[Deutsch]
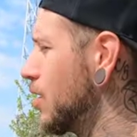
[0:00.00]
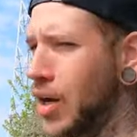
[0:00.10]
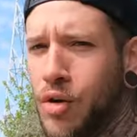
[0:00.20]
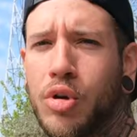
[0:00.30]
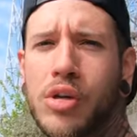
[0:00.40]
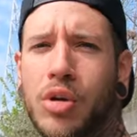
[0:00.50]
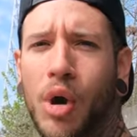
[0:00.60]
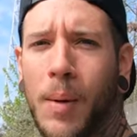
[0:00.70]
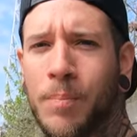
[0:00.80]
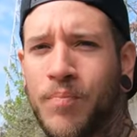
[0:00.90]
der
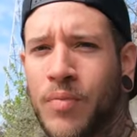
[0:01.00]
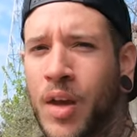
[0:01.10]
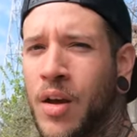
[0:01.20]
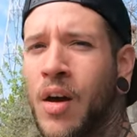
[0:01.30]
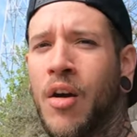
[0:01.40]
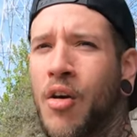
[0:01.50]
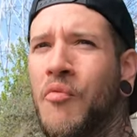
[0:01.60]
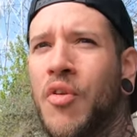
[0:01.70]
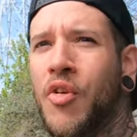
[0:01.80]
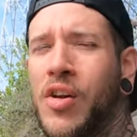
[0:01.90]
Kühlturm.
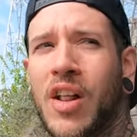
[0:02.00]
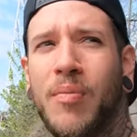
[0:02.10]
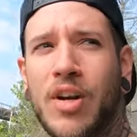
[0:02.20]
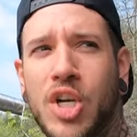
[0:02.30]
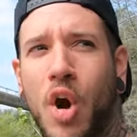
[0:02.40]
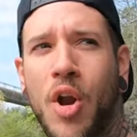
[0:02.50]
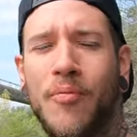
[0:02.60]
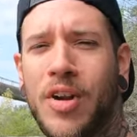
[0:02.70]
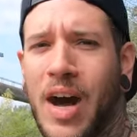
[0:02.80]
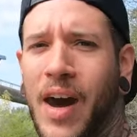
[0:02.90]
Und wir wollen jetzt mal schauen,
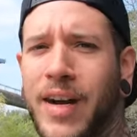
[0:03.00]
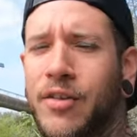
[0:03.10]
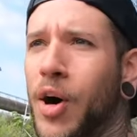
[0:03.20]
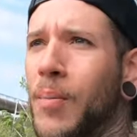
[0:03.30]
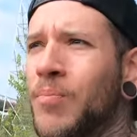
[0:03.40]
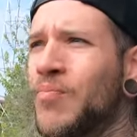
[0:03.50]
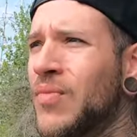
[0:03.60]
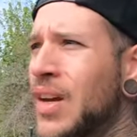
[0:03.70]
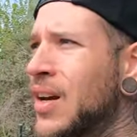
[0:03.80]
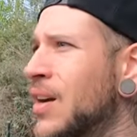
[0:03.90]
ob wir da reinkommen.
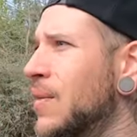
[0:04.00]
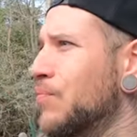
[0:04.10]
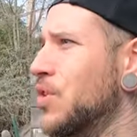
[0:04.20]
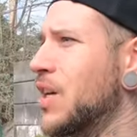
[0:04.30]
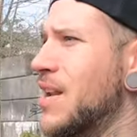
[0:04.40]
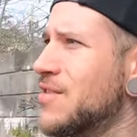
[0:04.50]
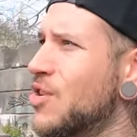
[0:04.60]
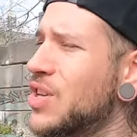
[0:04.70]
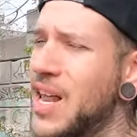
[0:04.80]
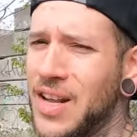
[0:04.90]
Ich kenne es
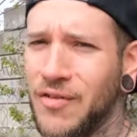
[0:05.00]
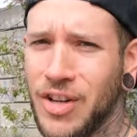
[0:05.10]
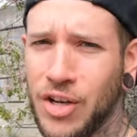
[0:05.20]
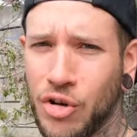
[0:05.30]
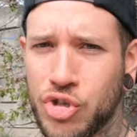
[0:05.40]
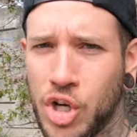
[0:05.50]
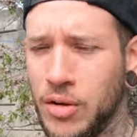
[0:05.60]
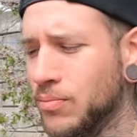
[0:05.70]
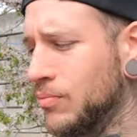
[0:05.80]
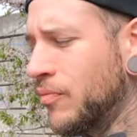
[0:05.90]
aus anderen Videos
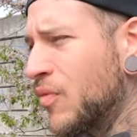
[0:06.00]
schon.